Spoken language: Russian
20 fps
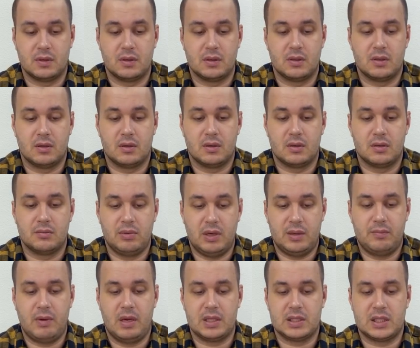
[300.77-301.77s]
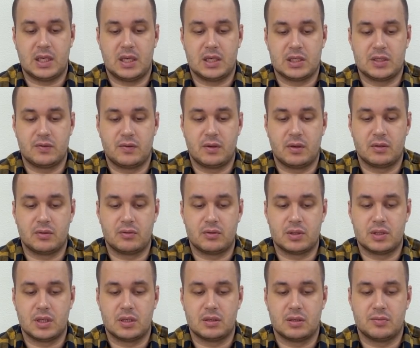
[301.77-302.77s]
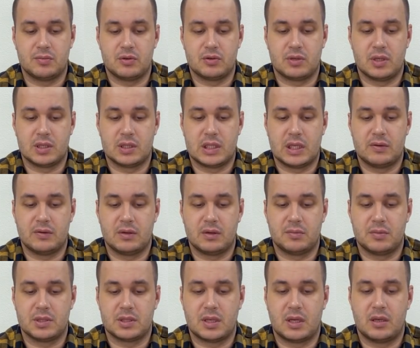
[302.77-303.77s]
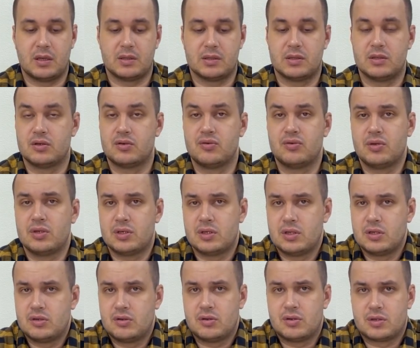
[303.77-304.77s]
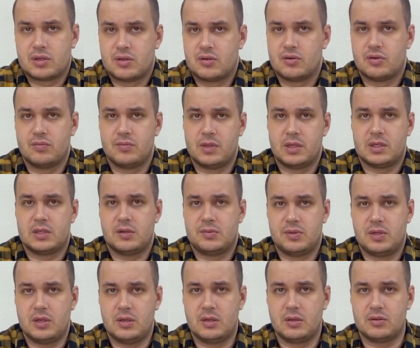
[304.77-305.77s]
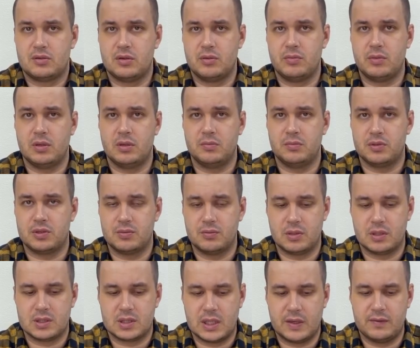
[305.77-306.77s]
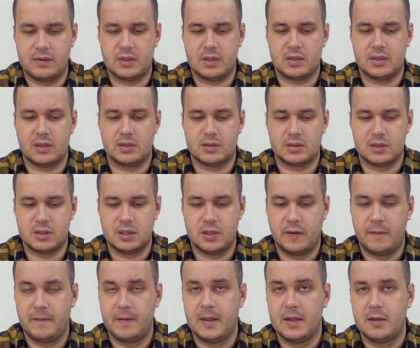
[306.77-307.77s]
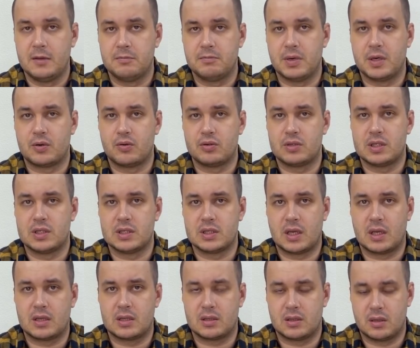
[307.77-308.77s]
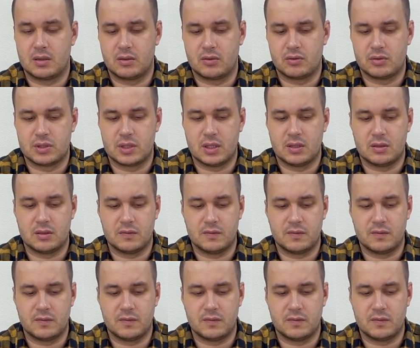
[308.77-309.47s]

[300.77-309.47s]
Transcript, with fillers: А, борьба за каждого конкурсанта между наставниками разгорелась нешуточно. Еще раз скажу, мне кажется, вообще не должно быть. Почему наставники должны бороться за конкурсантов?